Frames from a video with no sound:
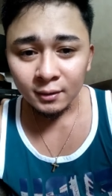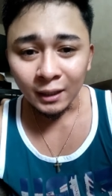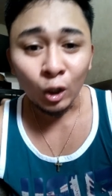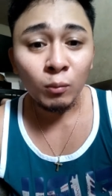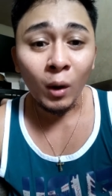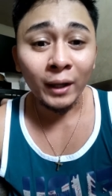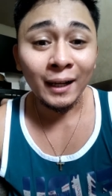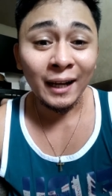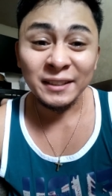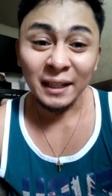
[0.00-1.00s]
na gumawa
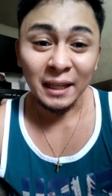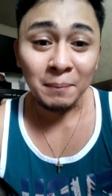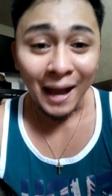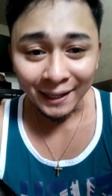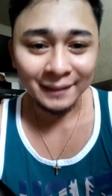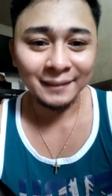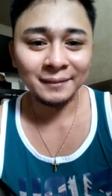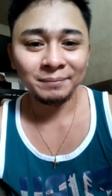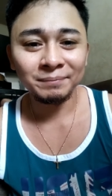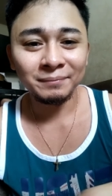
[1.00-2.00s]
ng kanyang imahen.
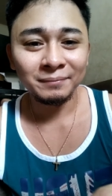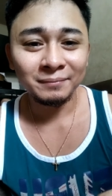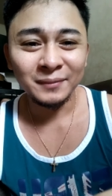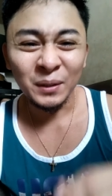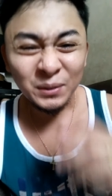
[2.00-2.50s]
No?